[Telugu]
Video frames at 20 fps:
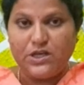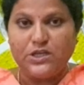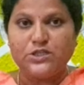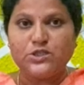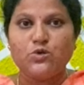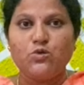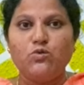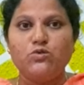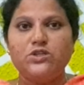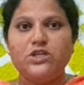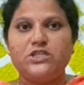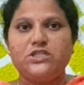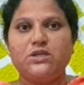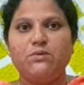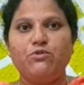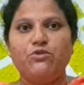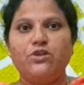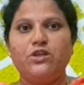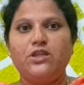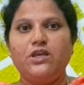స్క్రూ
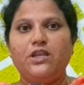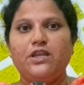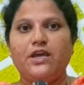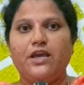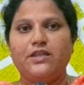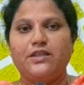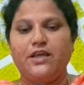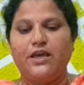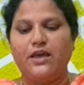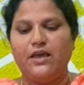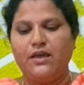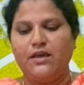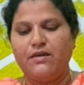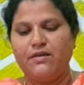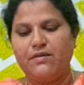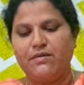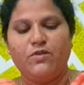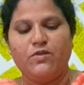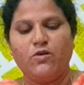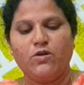సిస్టమ్ ఉంది దీనికైతే
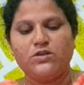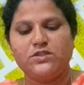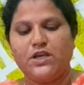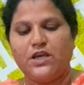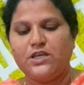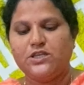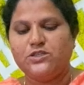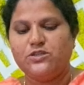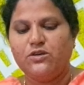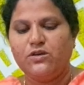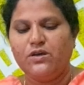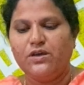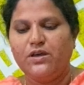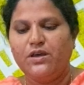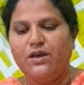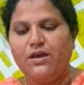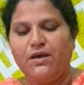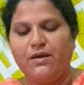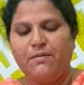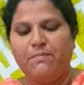ఇదొక సైజు
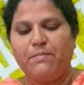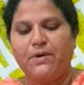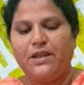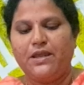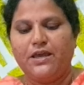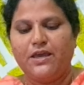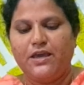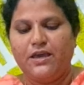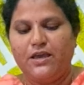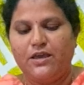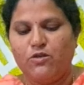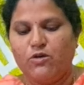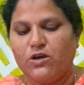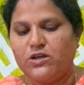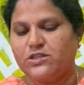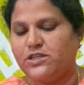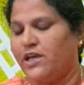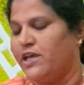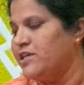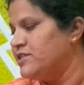మనకి ఇదొక
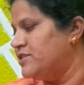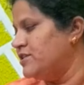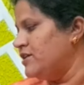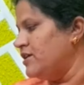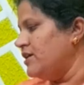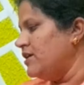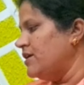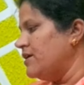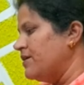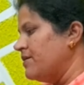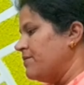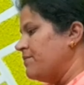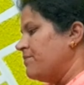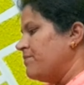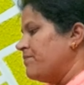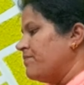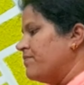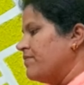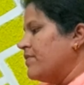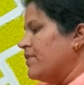సైజు
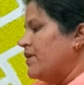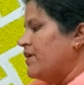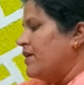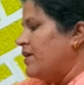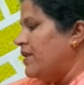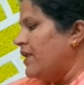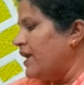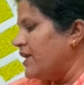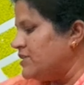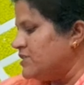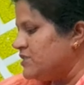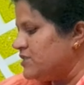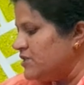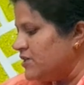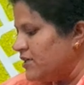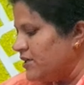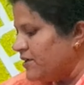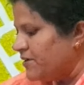నెక్స్ట్